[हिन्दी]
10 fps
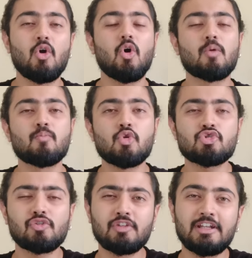और
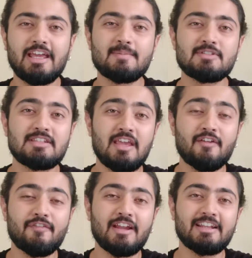मोस्ट ऑफ द टाइम्स ये
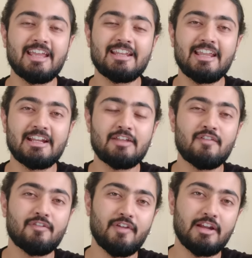इफेक्ट एक
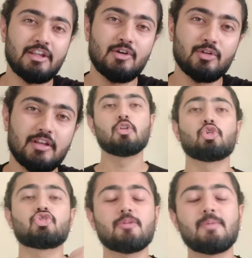नेगेटिव इफेक्ट ही होता है
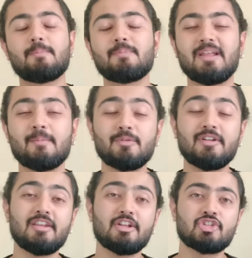तो जब आप
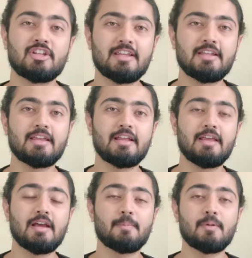टेम्परेरी अच्छे दिखने के
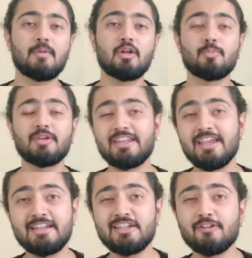लिए अपने बालों में
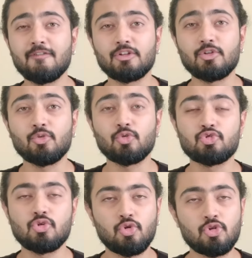क्रिएटिन करवाते हो
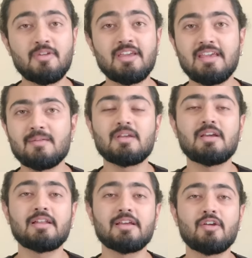जो खुद में एक
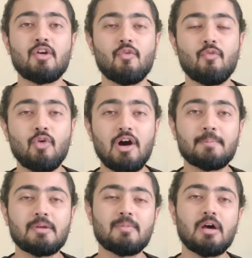केमिकल है वो
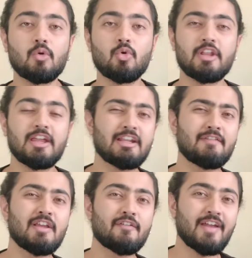आपके बालों को
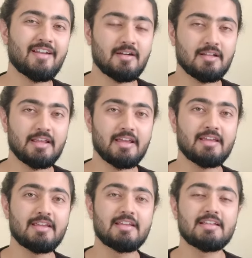नेगेटिवली अफेक्ट करता
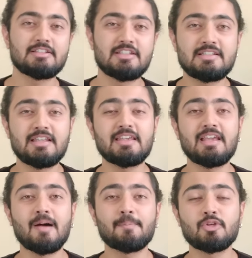है जिससे
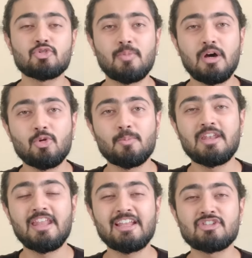कि आपके जो बालों
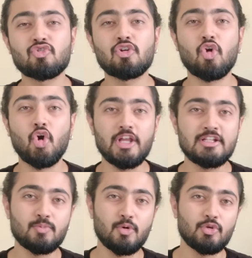में नेचुरल
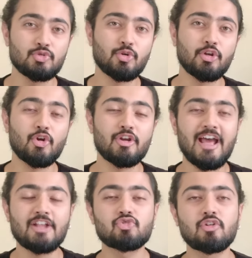ऑयल्स प्रोड्यूस हो रहे हैं और
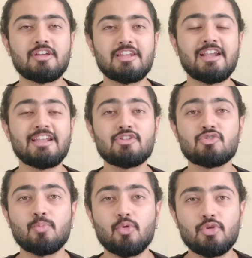नेचुरल क्रिएटिन
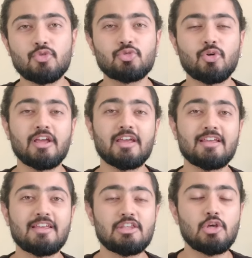जो प्रोड्यूस हो रहा
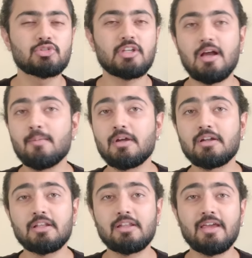है ये उसे कम
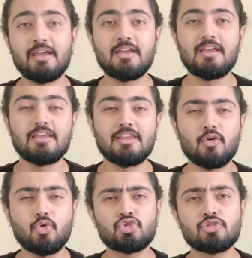कर देता है या
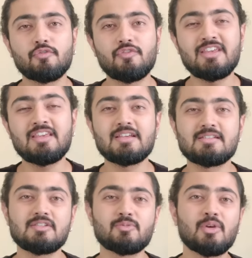कुछ वीक
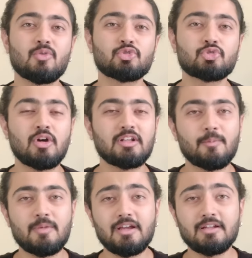केसेस में उसको
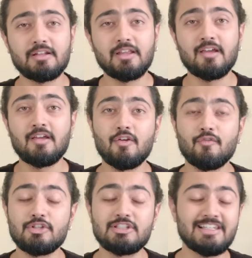ख़त्म ही कर देता है
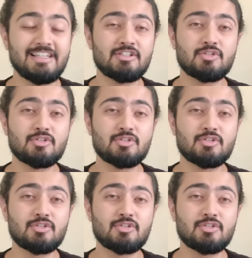विच लीड्स